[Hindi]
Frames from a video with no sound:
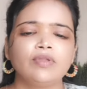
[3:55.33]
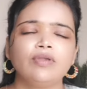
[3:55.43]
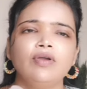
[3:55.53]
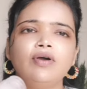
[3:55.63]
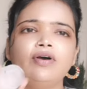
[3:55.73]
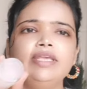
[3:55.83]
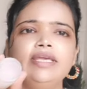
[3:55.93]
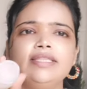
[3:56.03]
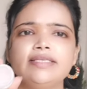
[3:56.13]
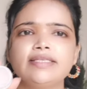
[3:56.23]
और ये
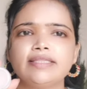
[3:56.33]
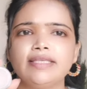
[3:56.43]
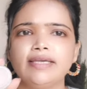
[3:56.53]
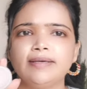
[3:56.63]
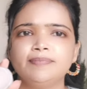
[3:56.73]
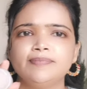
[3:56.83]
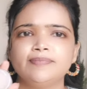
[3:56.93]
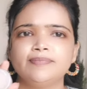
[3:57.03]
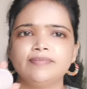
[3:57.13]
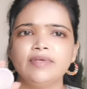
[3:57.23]
देख सकते हैं
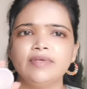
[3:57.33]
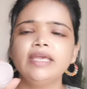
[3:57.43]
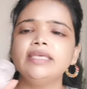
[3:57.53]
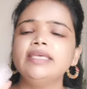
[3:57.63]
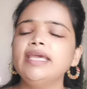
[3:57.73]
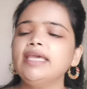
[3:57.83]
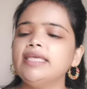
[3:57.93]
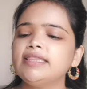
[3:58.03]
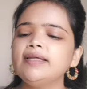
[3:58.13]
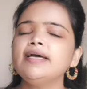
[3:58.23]
आप ये
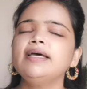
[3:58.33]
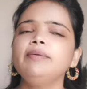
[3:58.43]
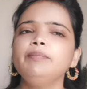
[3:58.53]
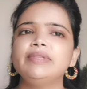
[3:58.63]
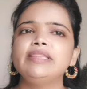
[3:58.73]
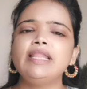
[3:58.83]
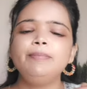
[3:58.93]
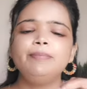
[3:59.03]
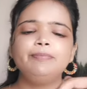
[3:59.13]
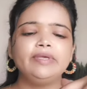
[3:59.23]
इतना मतलब
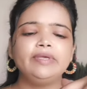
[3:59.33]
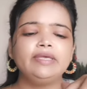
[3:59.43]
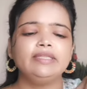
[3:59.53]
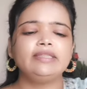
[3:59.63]
इतना